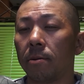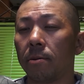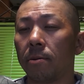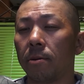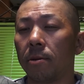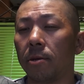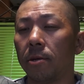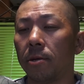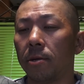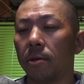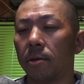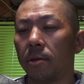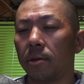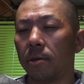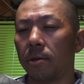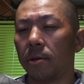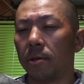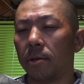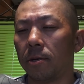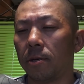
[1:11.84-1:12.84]

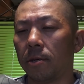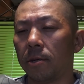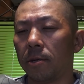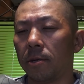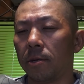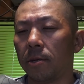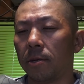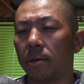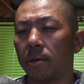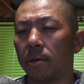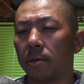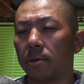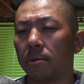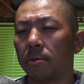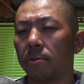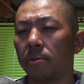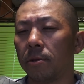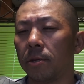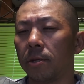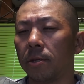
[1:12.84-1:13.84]
えっ
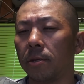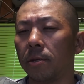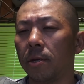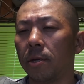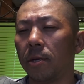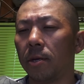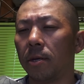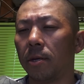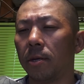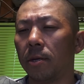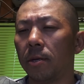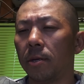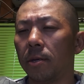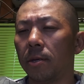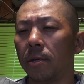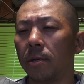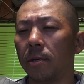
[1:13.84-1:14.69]
とですね